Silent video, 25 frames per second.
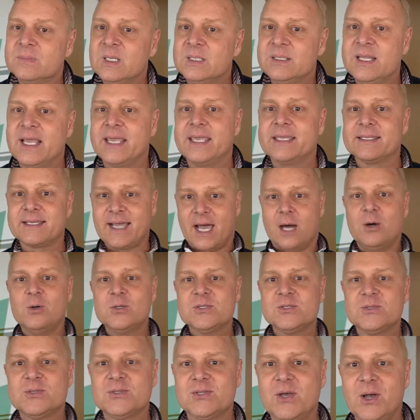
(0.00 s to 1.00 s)
Der geht
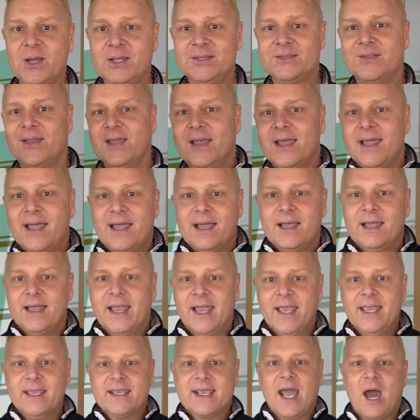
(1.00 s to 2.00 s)
raus und sagt,
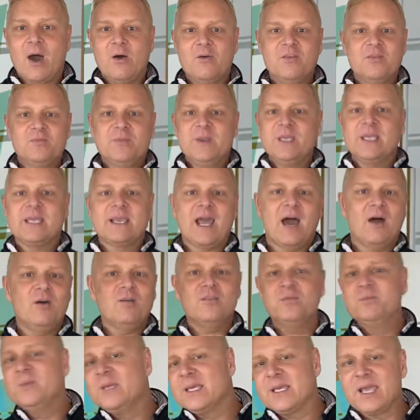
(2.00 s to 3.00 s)
hey, kauf mich,
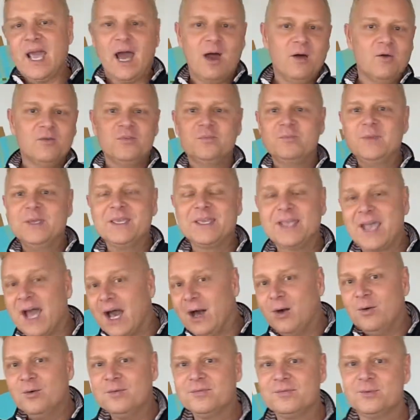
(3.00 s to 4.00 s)
kauf mich, kauf mich,
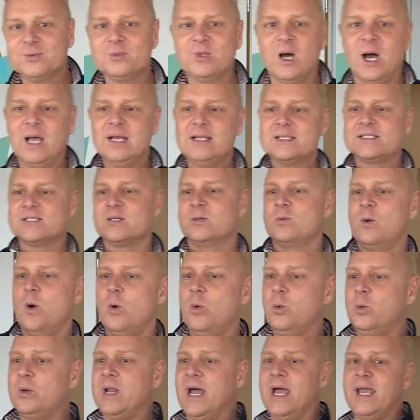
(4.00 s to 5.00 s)
kauf. Und alle sagen,
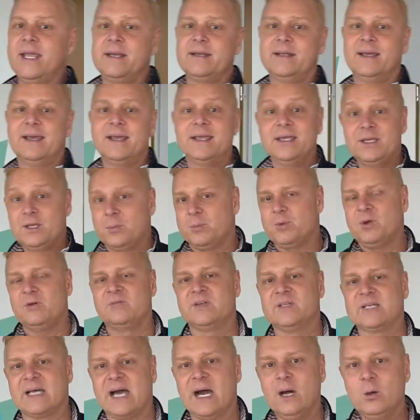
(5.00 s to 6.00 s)
oh nein, ich habe kein
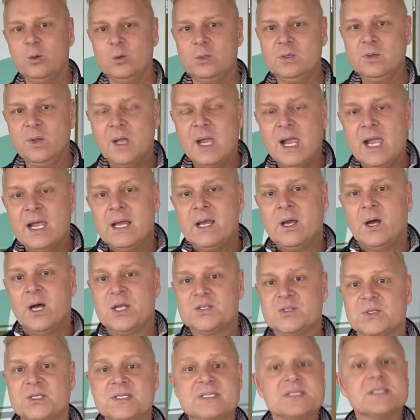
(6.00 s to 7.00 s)
Vertrauen. Ja.
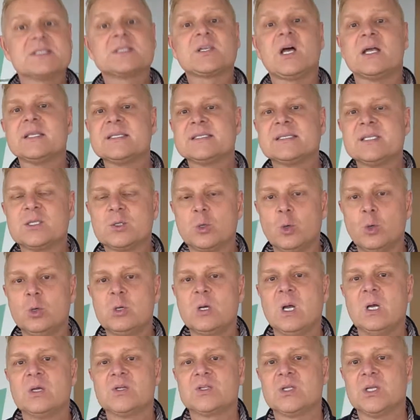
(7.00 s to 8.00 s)
Also ist das ganze
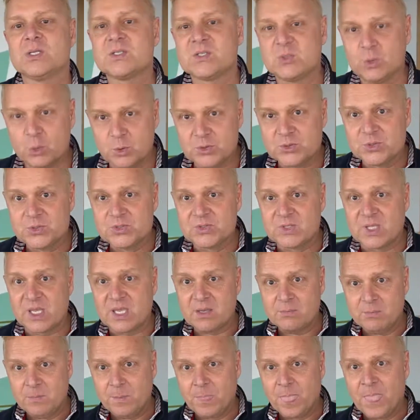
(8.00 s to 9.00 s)
Druck statt
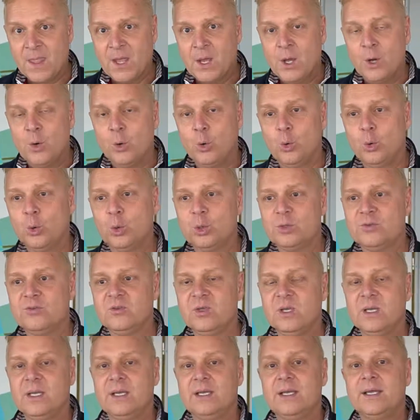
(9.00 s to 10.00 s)
Sogsystem.
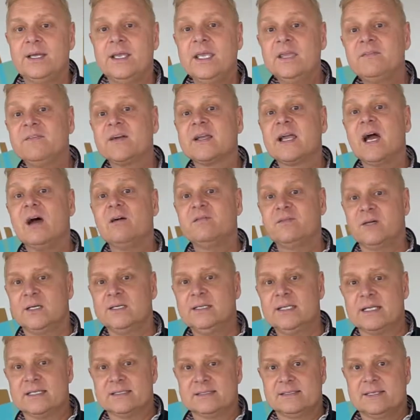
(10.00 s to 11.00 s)
Und ich verkaufe
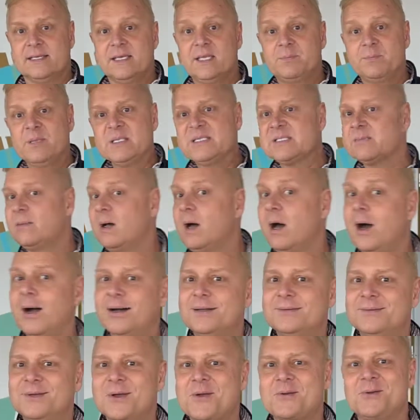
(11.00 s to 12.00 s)
anders. Ich bin
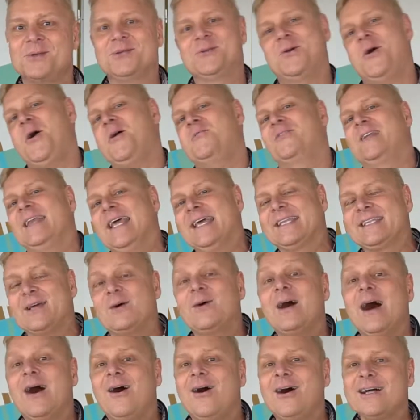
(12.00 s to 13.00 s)
zwar ja, vielleicht
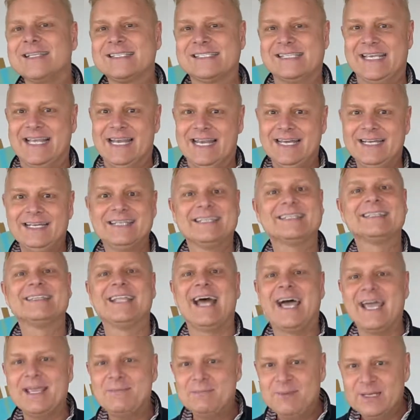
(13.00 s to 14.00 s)
auch ein Hardseller,
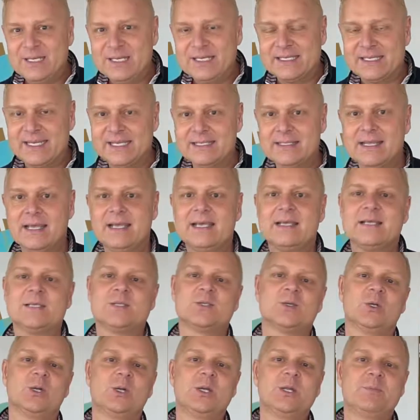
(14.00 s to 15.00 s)
nein, bin ich nicht,
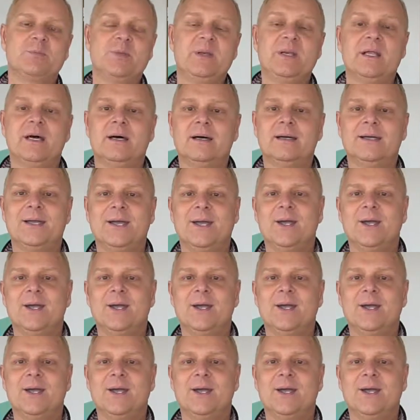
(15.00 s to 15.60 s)
sondern ich bin ein,